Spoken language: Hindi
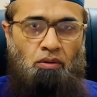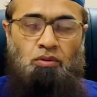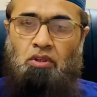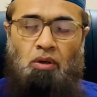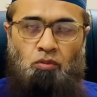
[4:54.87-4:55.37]

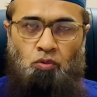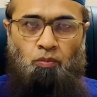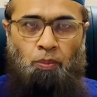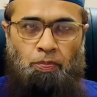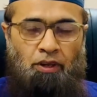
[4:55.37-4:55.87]
उसका मुंह
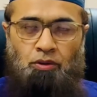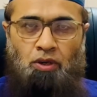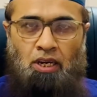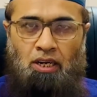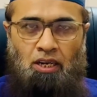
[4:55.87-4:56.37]
ये तो
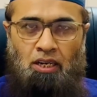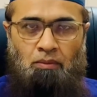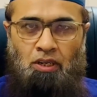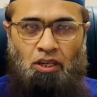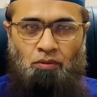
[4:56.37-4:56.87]
खाना खाने
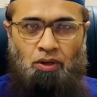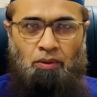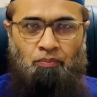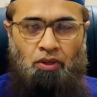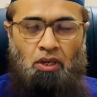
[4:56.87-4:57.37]
में लगे हुए हैं